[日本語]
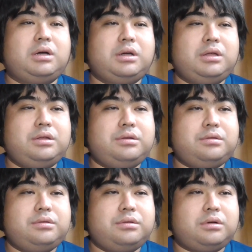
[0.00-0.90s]
俳
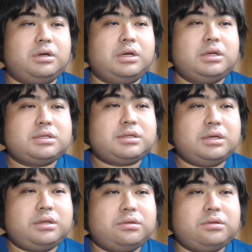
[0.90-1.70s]
優の斎